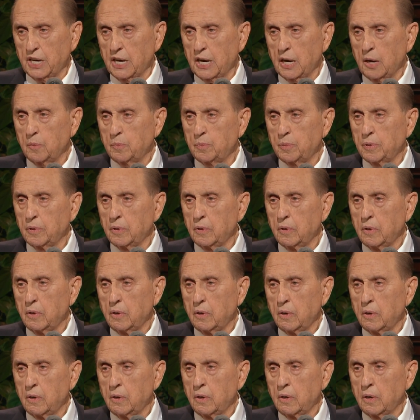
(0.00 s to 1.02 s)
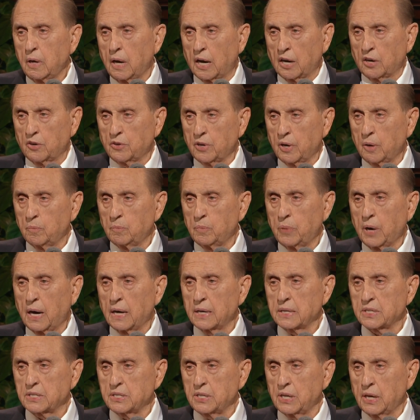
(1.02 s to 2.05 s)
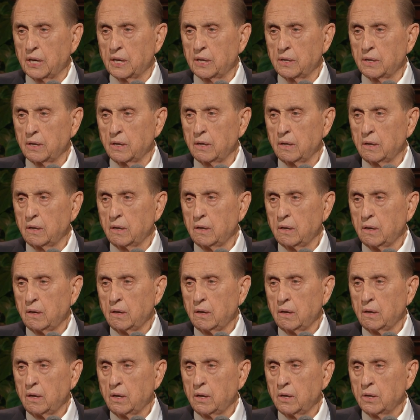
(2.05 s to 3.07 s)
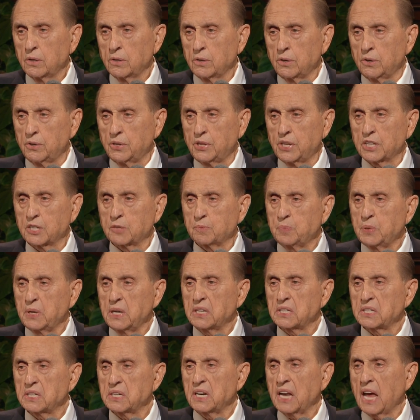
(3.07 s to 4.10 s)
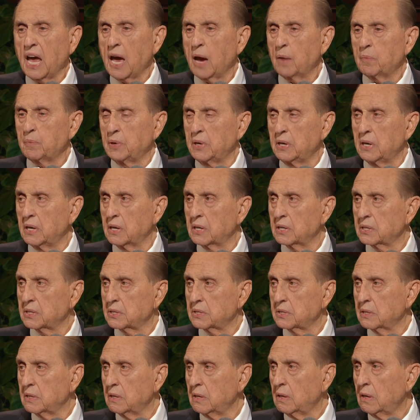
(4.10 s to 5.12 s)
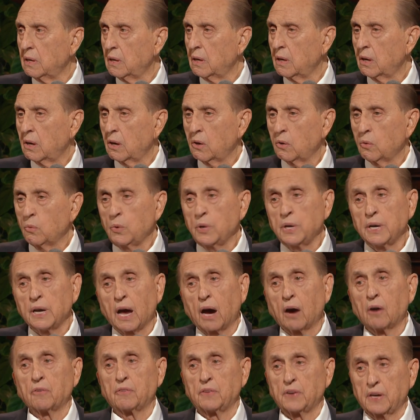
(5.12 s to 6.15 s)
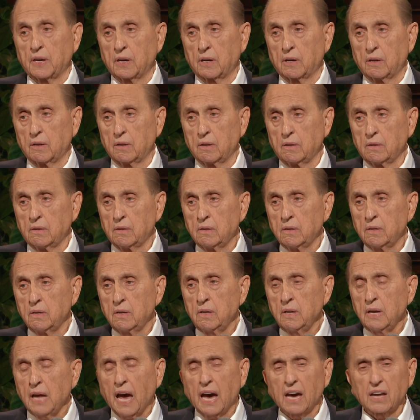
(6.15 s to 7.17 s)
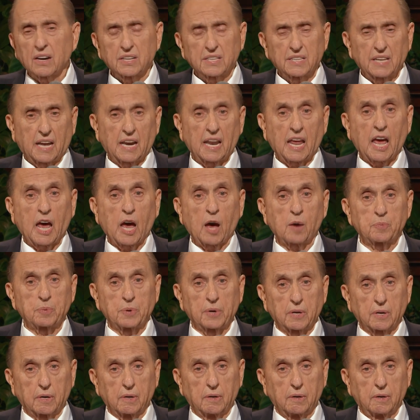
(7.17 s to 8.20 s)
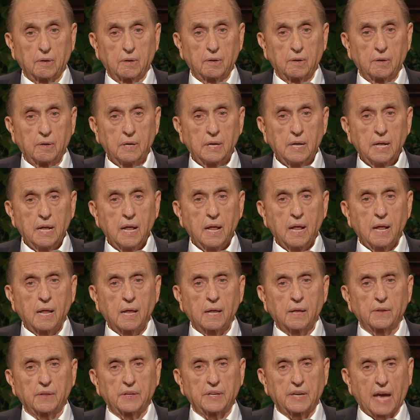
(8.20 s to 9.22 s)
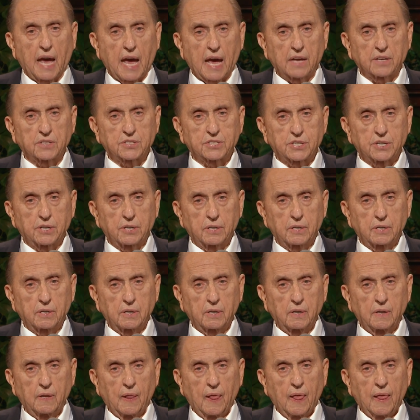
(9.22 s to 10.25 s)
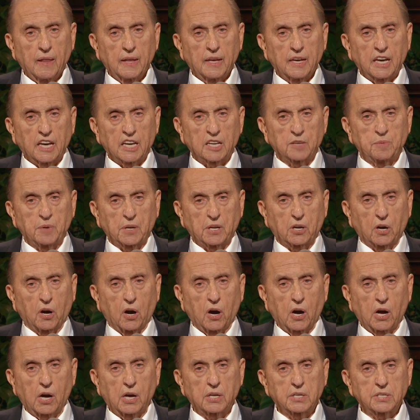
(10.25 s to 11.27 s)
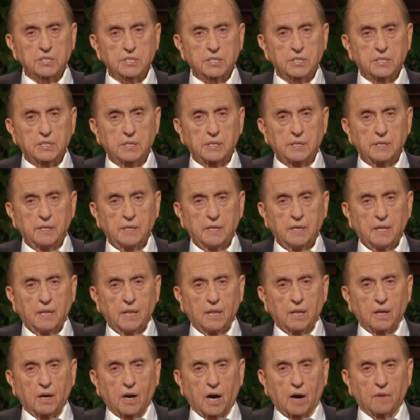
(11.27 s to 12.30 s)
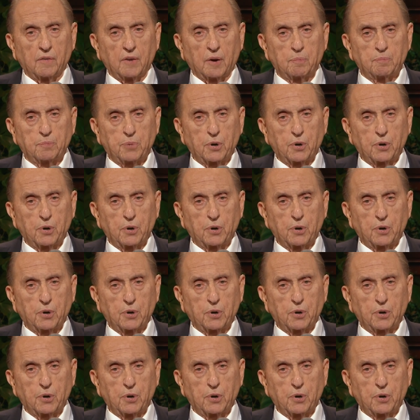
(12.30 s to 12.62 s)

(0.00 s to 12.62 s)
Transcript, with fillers: 在受到罪恶捆绑后，是如何找回现在所感受到的平安与幸福呢？这是怎么发生的呢？答案是，因为有